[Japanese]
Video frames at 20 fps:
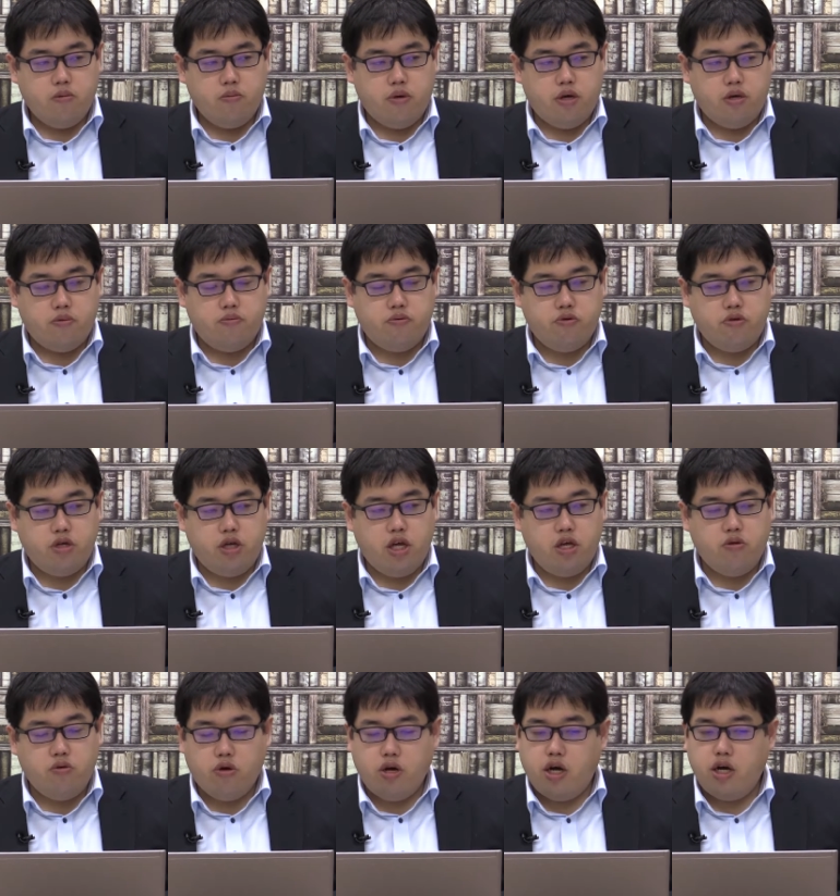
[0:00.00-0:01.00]
まあ、文
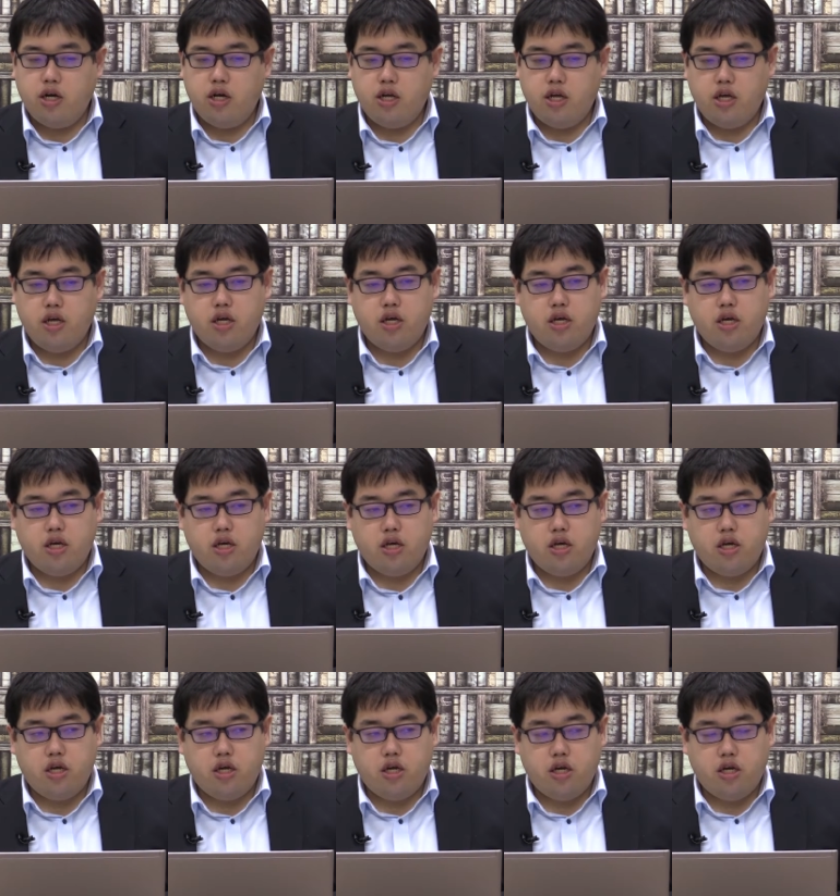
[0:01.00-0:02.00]
系とか、
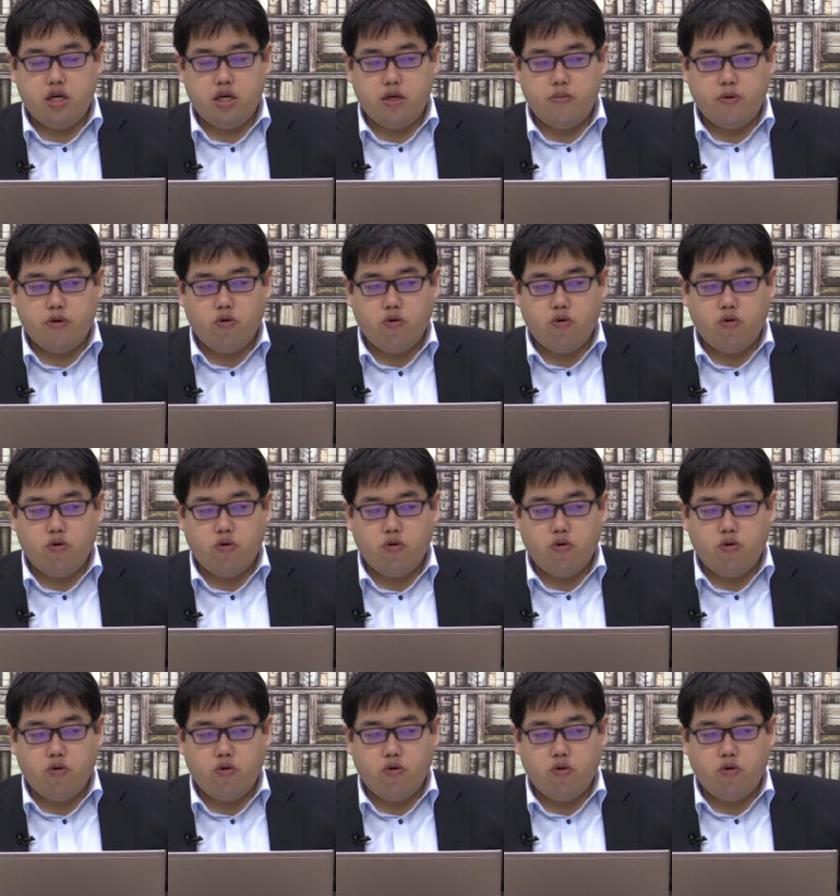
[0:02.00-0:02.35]
えー